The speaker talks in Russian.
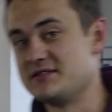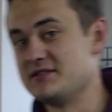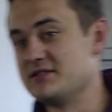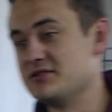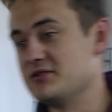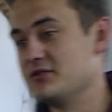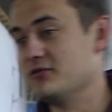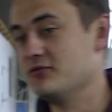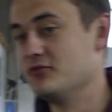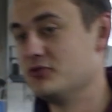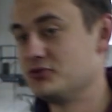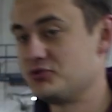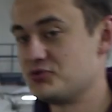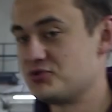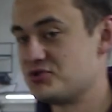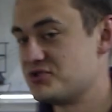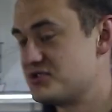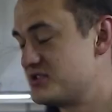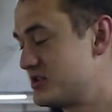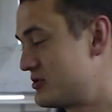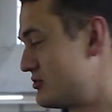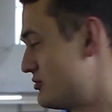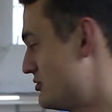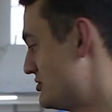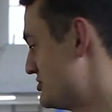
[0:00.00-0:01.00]
э, вот уже
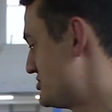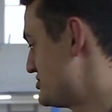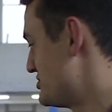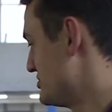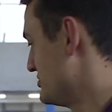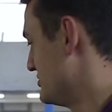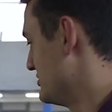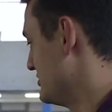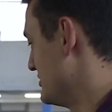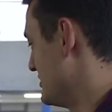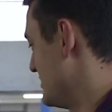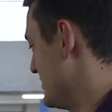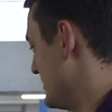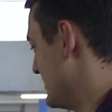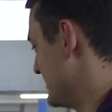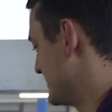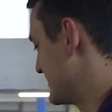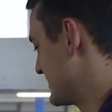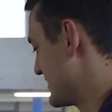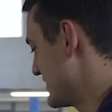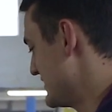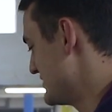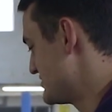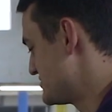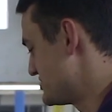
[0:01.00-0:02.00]
закончен,
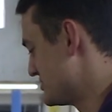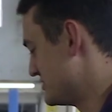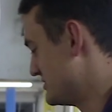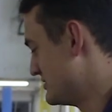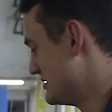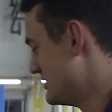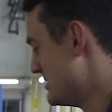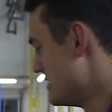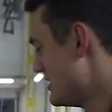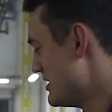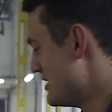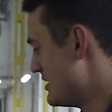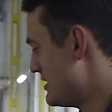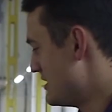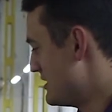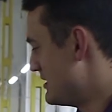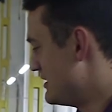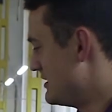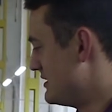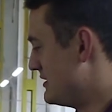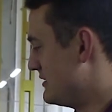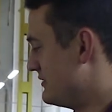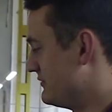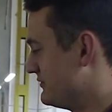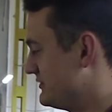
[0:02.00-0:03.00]
открашен.
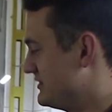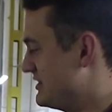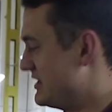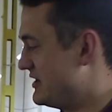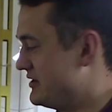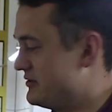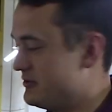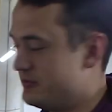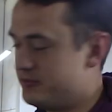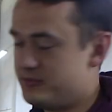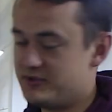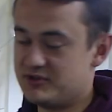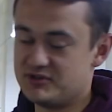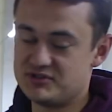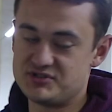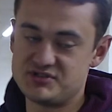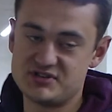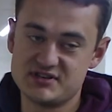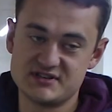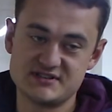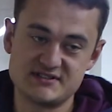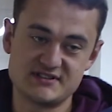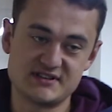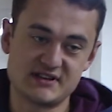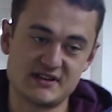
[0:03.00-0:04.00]
Э, в данный момент
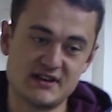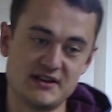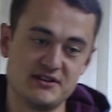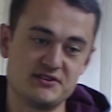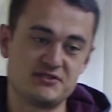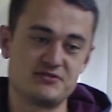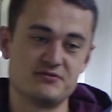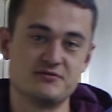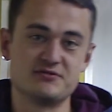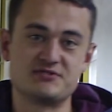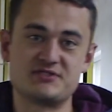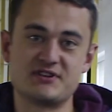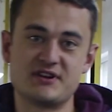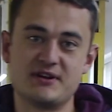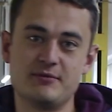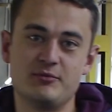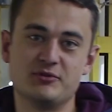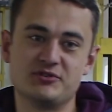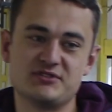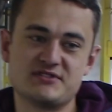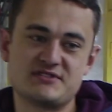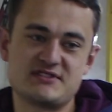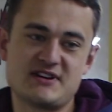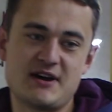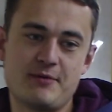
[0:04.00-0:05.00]
сейчас заканчивается
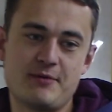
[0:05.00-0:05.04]
работа с